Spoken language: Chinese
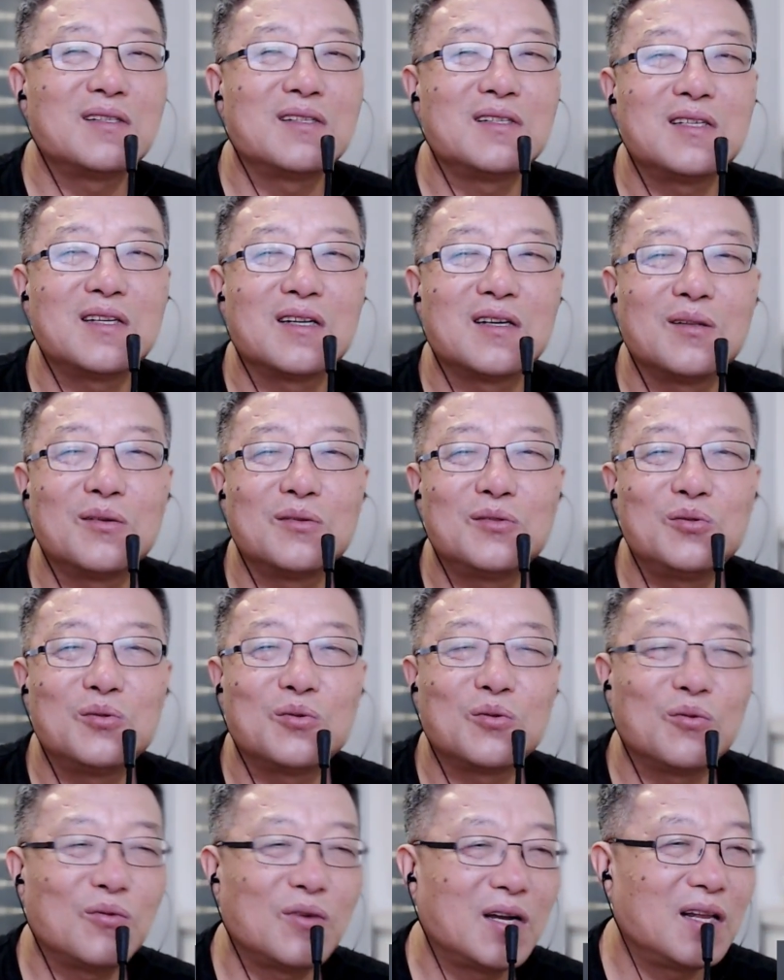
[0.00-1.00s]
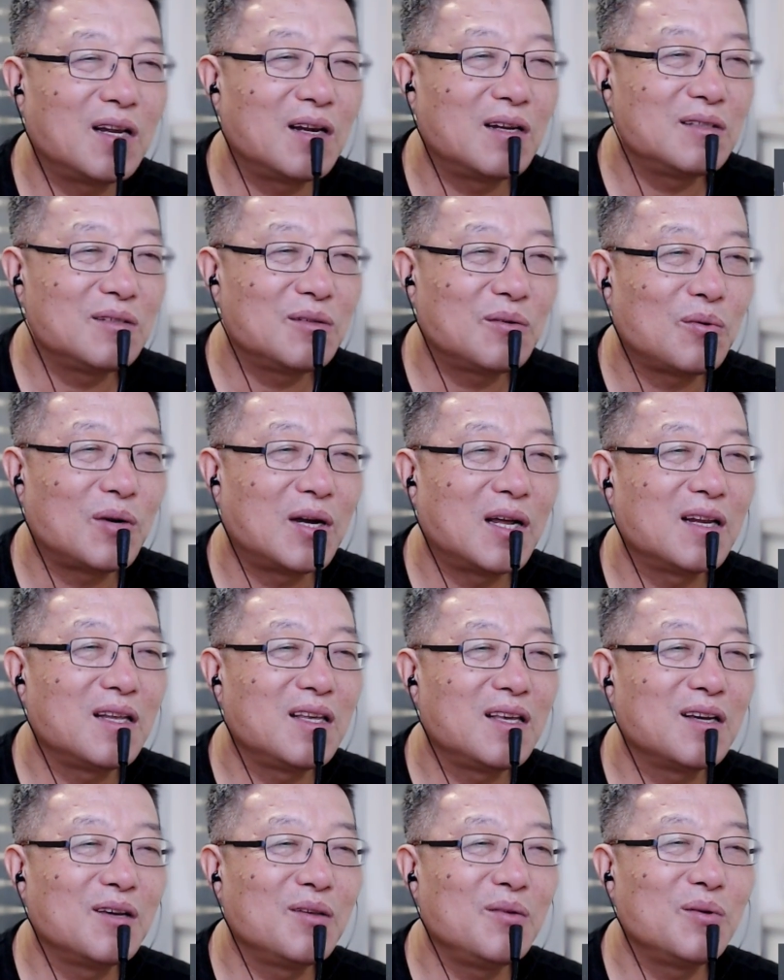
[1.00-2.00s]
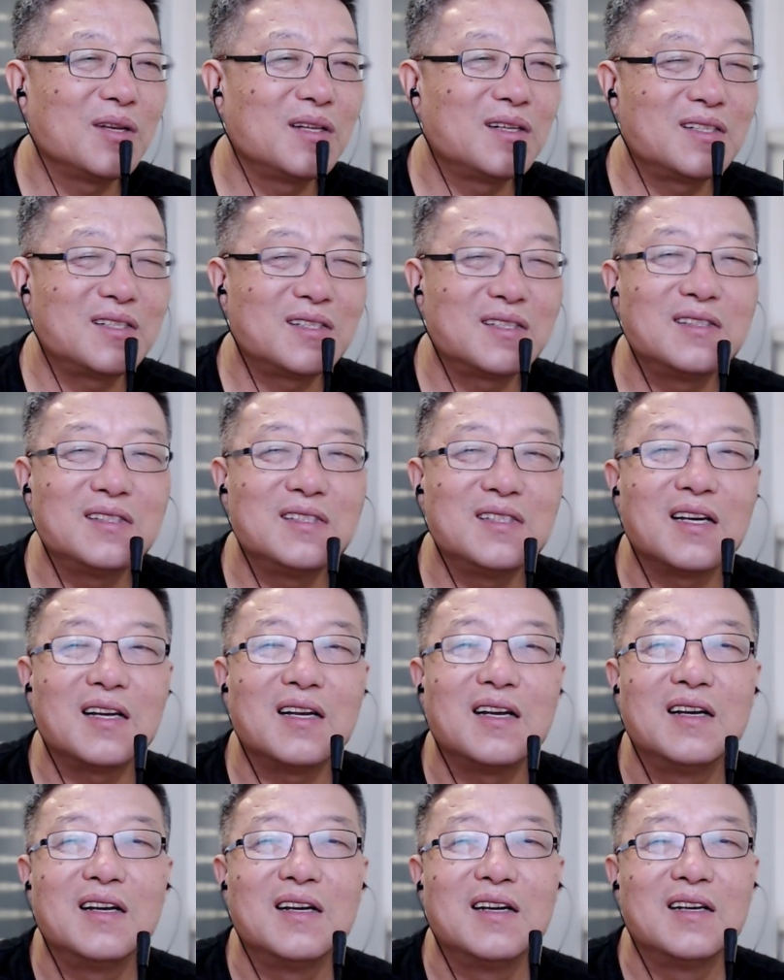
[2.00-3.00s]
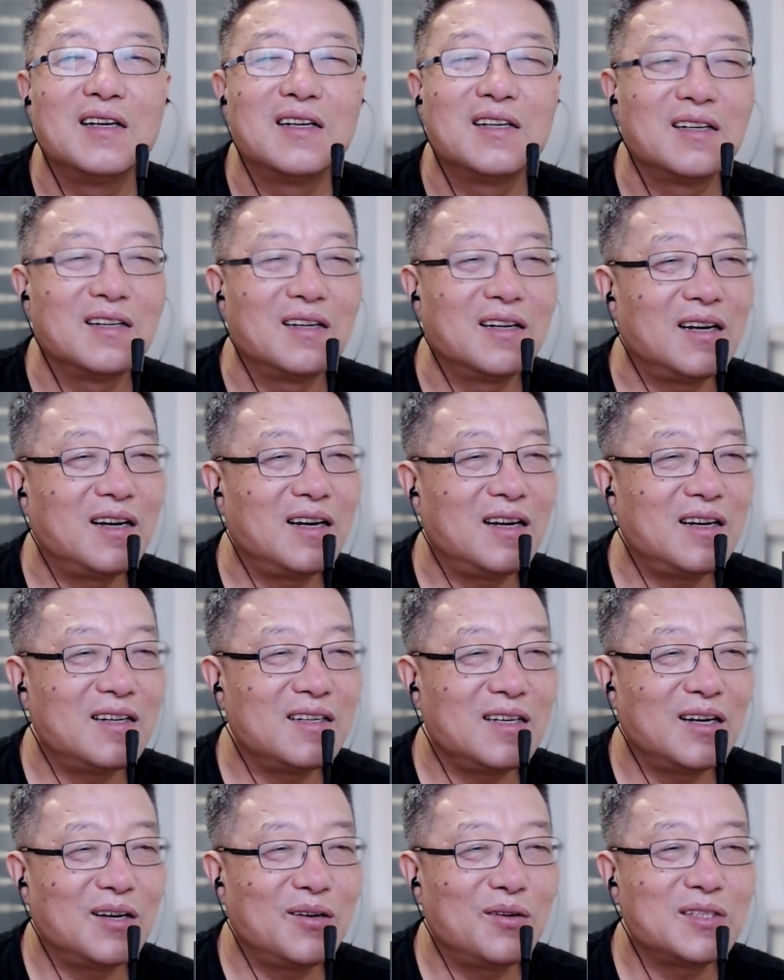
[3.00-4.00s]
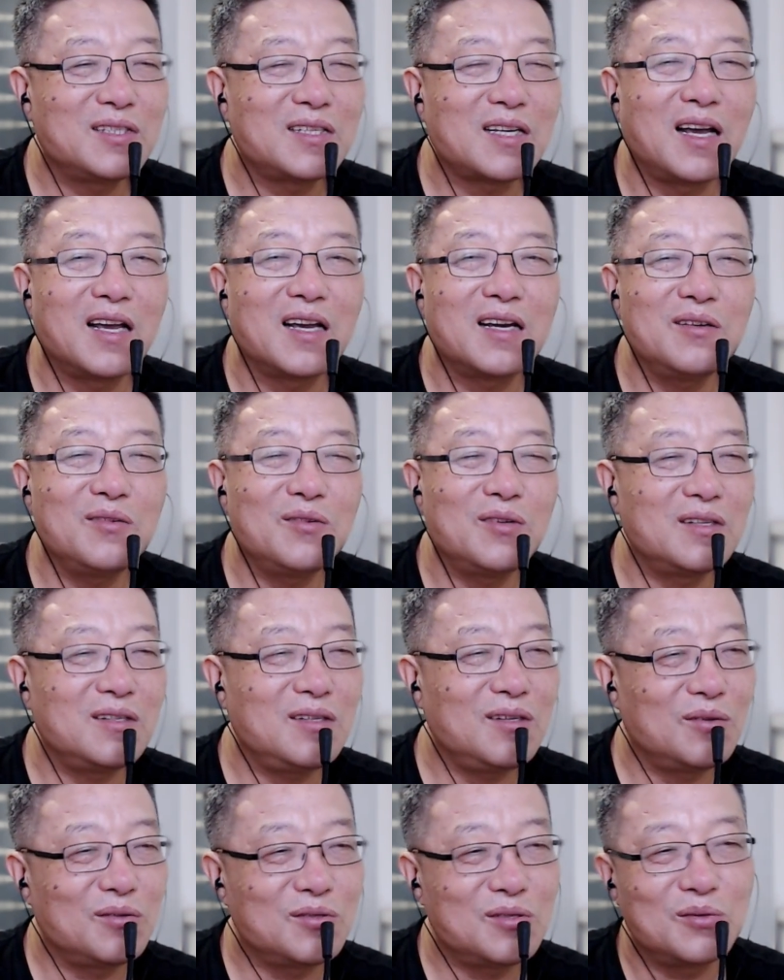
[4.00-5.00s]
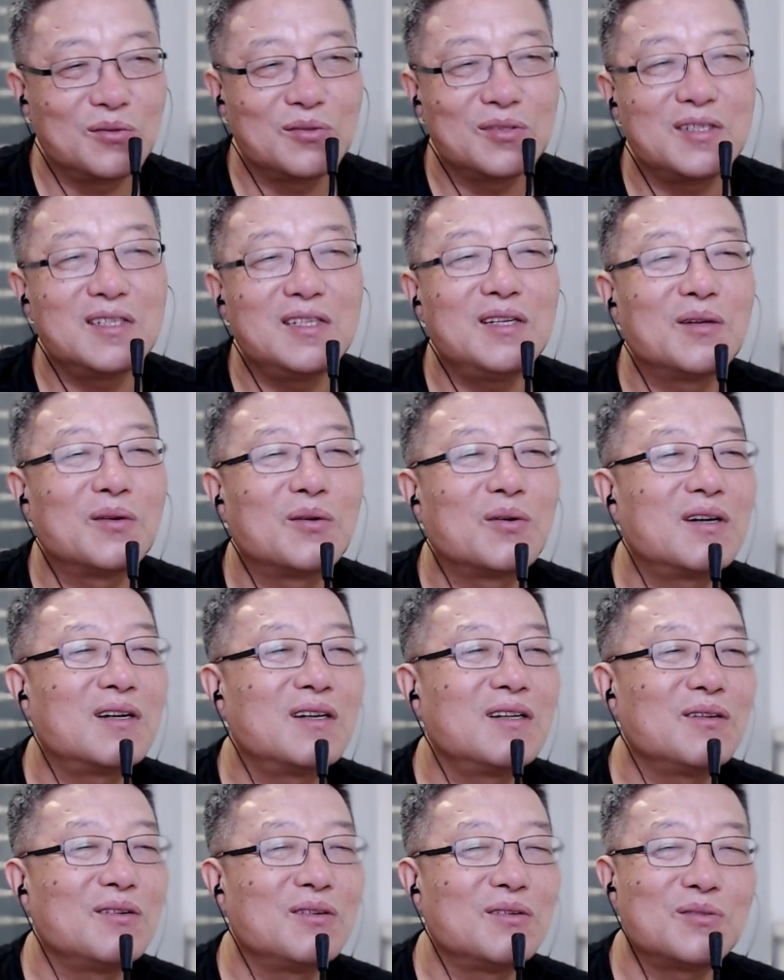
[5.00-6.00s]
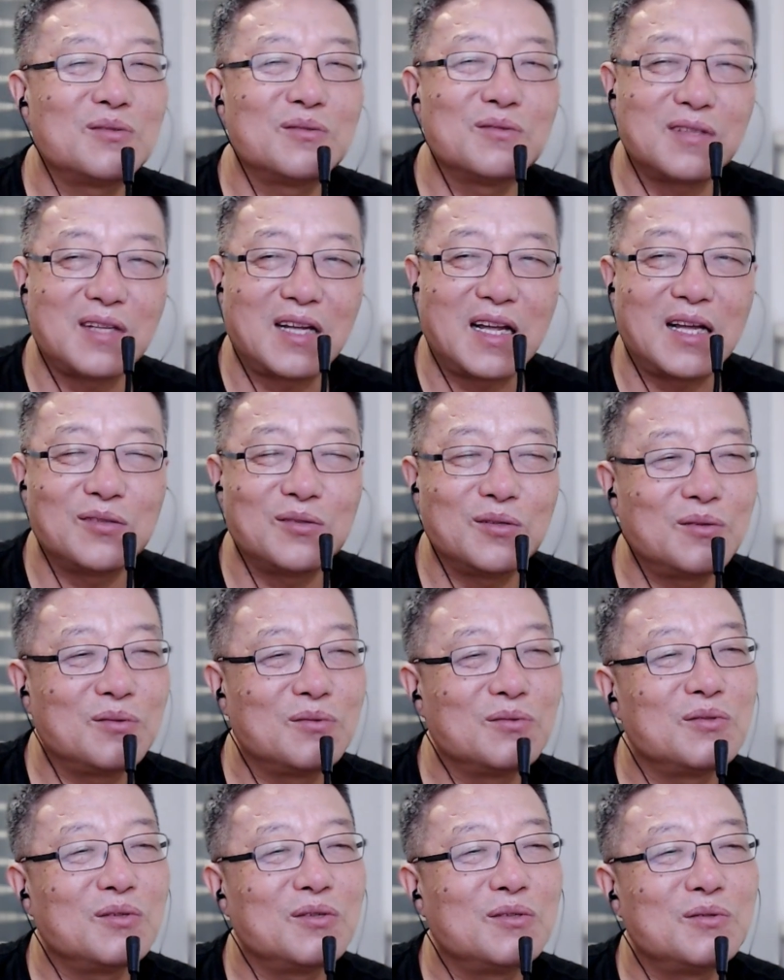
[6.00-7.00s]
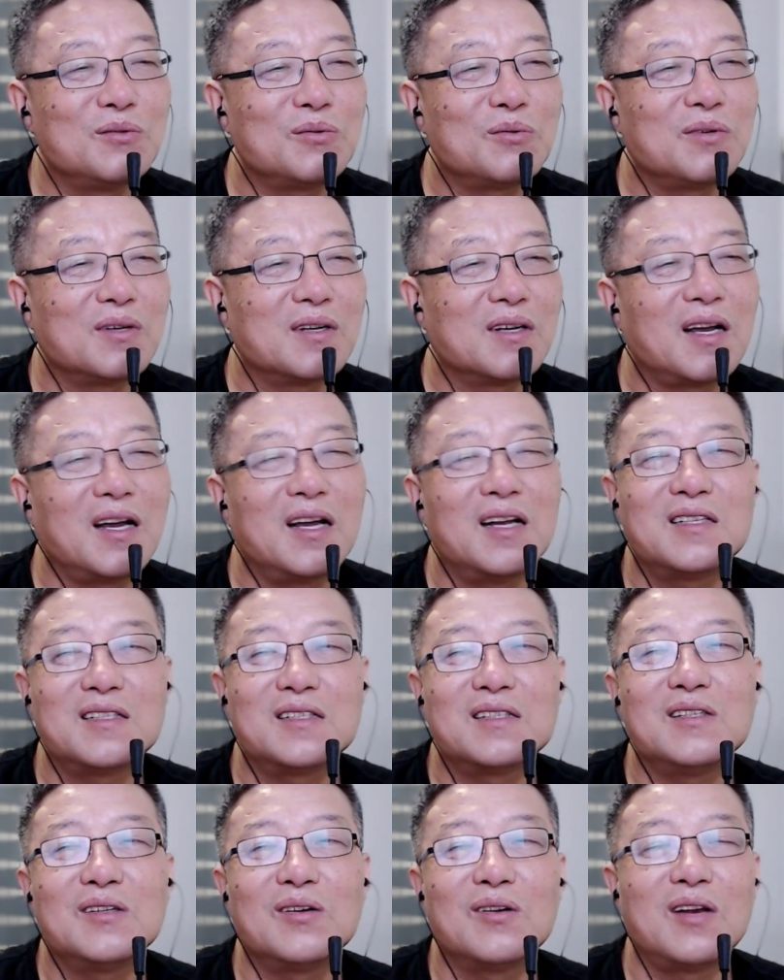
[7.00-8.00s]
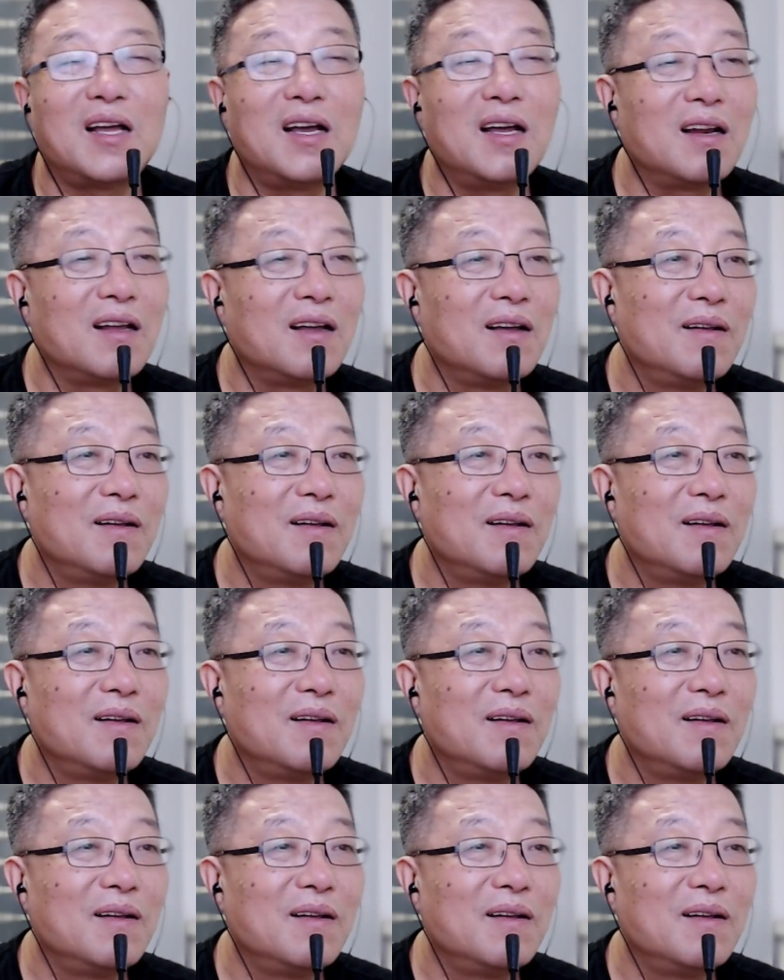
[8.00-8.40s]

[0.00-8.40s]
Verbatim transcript: 这些个都聚会完了，就花了一个月的时间，啊，然后下一个月又重新一轮，又从大学同学聚会开始又来了。